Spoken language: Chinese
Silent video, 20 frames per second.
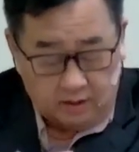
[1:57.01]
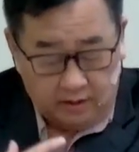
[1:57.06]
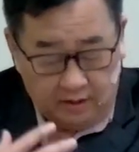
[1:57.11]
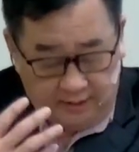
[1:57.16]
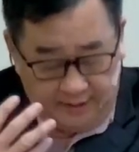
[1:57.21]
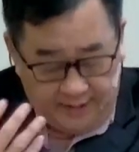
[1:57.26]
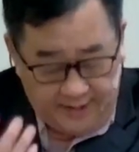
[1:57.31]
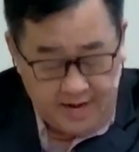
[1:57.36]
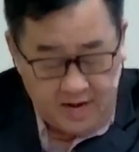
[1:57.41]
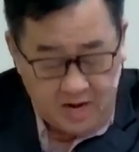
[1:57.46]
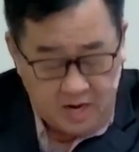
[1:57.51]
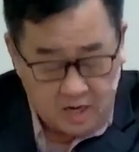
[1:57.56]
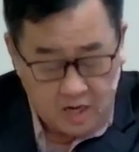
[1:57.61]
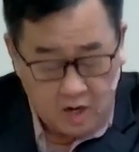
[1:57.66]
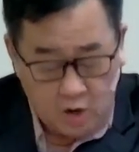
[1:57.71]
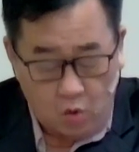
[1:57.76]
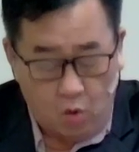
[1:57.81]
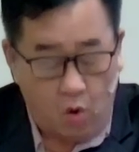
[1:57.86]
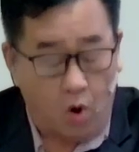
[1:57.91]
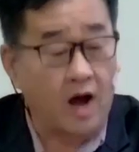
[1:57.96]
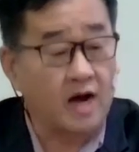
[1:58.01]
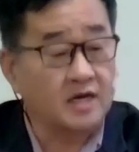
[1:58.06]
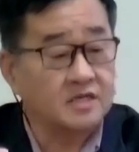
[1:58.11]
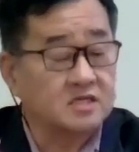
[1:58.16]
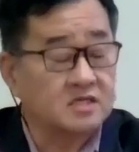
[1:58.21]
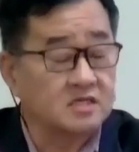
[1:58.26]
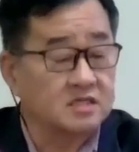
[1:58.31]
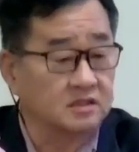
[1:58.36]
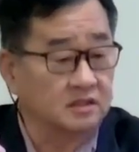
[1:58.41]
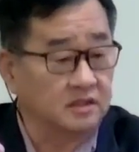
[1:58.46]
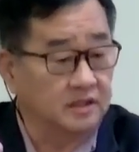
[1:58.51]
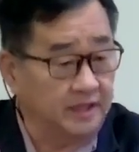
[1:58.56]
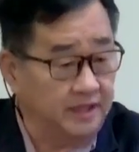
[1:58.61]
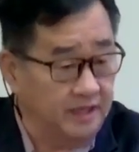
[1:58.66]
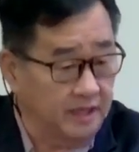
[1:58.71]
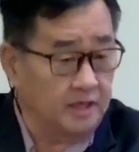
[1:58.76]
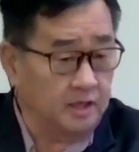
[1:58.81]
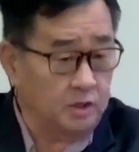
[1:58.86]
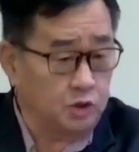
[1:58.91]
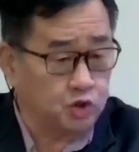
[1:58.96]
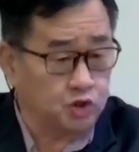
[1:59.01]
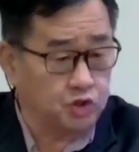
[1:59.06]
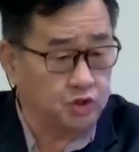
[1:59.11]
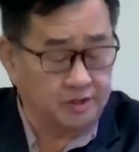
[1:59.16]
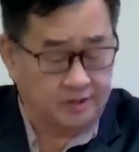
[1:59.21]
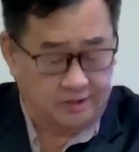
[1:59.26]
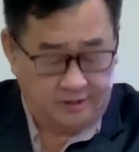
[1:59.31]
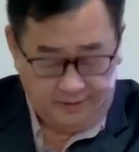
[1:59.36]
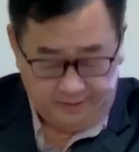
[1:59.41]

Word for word: 耶和华是医治